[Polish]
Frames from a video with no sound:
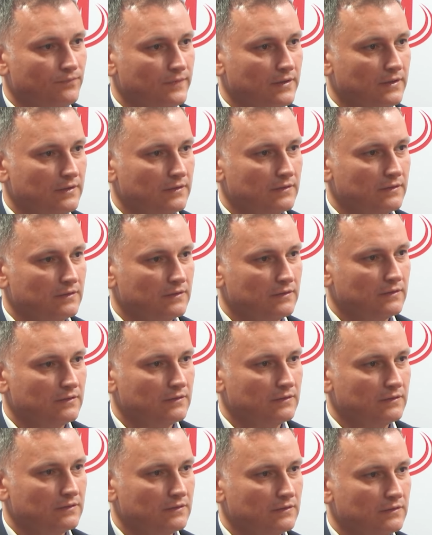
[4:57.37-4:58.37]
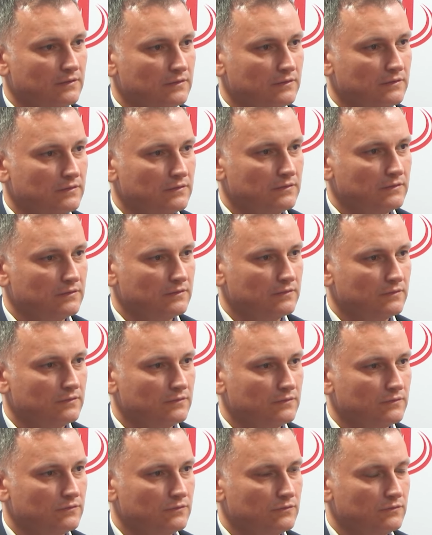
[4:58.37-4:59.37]
yy,
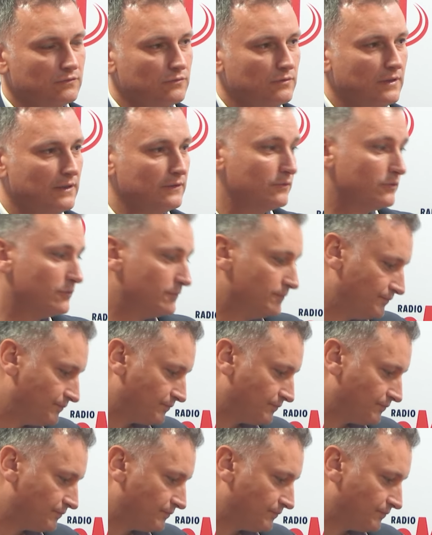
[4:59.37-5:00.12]
układu